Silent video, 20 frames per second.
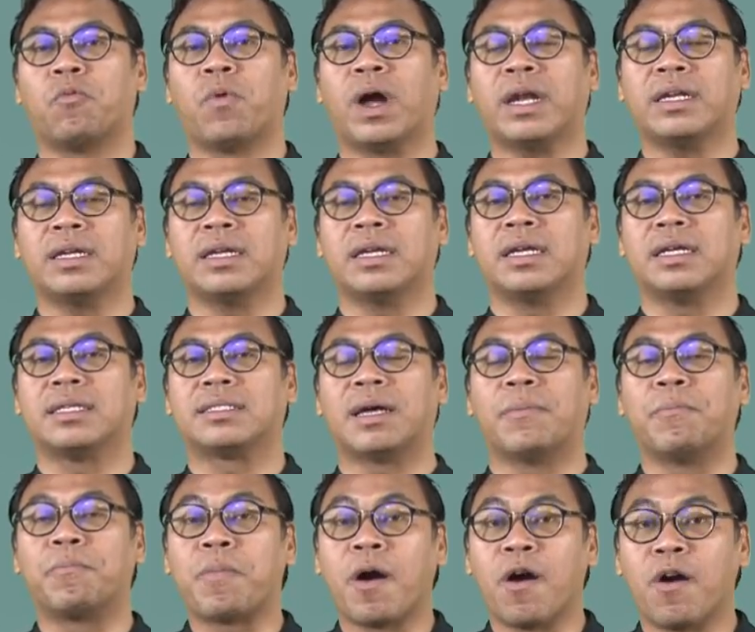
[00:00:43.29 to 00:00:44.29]
วัด
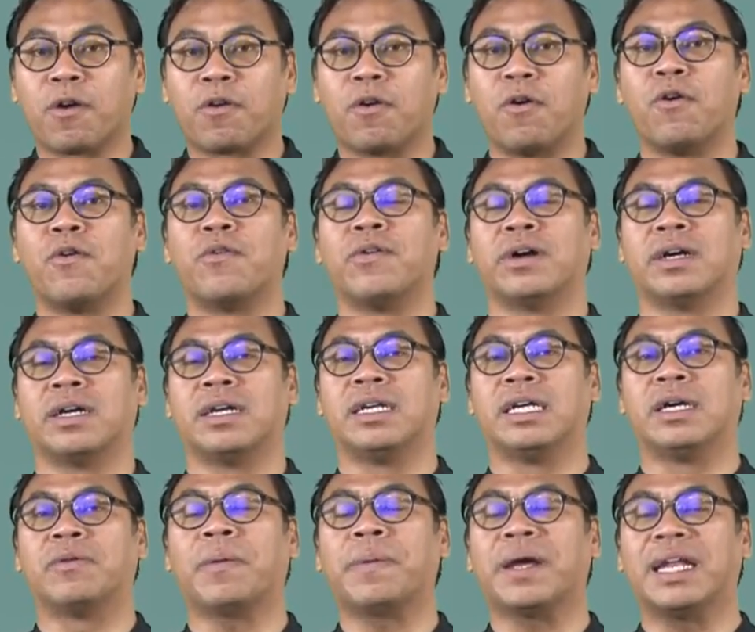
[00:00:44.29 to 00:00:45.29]
สัมปอกง
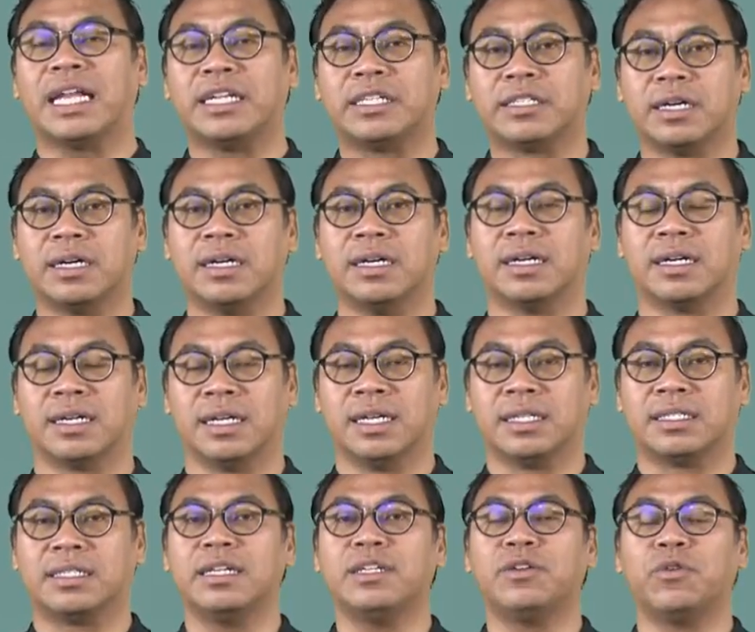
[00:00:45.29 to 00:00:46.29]
หรือวัดพนัญเชิง
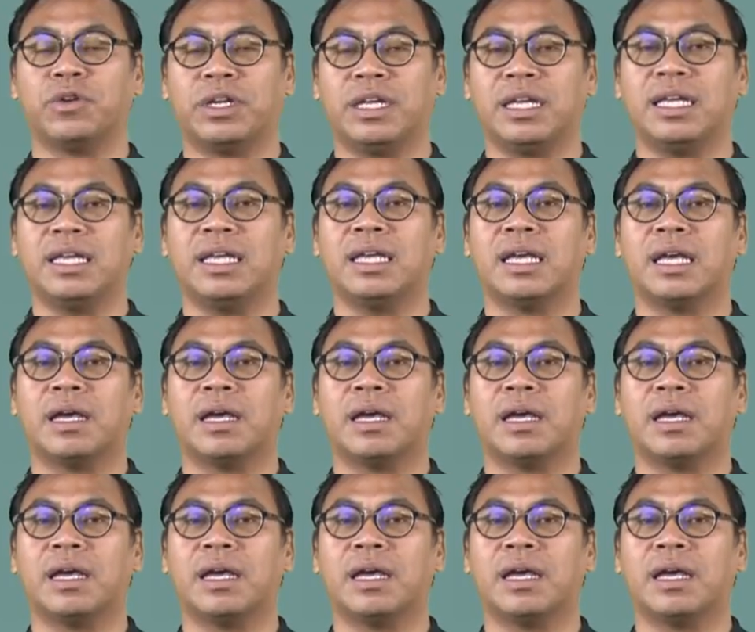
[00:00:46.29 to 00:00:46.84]
ซึ่งอยู่ที่